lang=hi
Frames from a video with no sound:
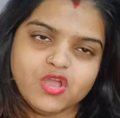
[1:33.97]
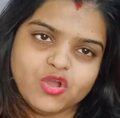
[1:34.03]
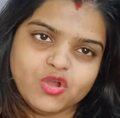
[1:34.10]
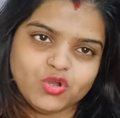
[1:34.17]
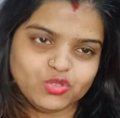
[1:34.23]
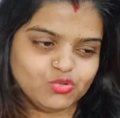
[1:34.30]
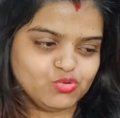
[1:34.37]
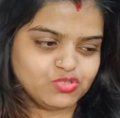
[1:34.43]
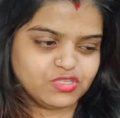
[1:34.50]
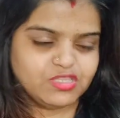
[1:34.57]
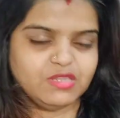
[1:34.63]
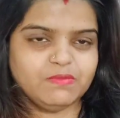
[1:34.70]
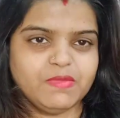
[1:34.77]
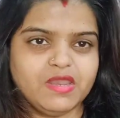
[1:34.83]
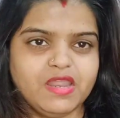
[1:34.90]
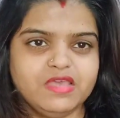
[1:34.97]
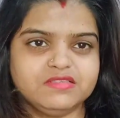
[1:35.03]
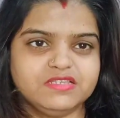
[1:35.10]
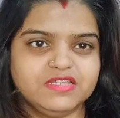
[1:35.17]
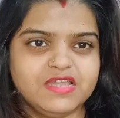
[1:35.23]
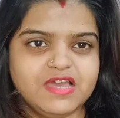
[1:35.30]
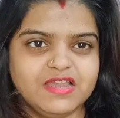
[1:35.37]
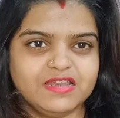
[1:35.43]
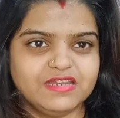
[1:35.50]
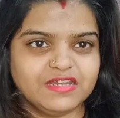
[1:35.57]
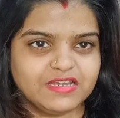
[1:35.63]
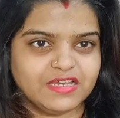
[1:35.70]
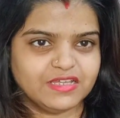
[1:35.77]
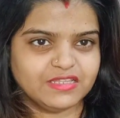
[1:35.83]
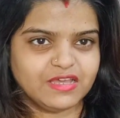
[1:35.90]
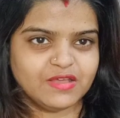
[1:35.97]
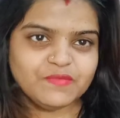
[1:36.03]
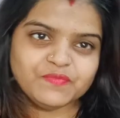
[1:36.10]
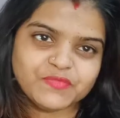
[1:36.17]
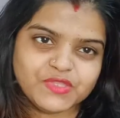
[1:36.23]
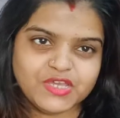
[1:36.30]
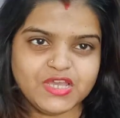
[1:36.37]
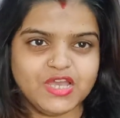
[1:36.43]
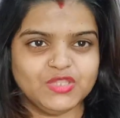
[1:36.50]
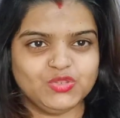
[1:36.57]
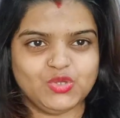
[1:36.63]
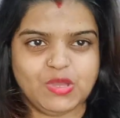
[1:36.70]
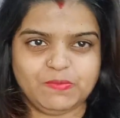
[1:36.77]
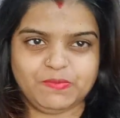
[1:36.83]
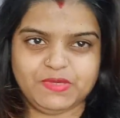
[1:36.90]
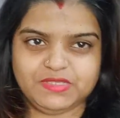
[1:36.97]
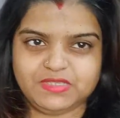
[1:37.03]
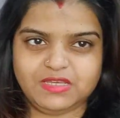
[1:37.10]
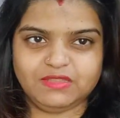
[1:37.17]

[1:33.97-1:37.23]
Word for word: और तो दूसरे दिन मैंने ऐसे ही डाल रखा था दिखाती हूँ आपके साथ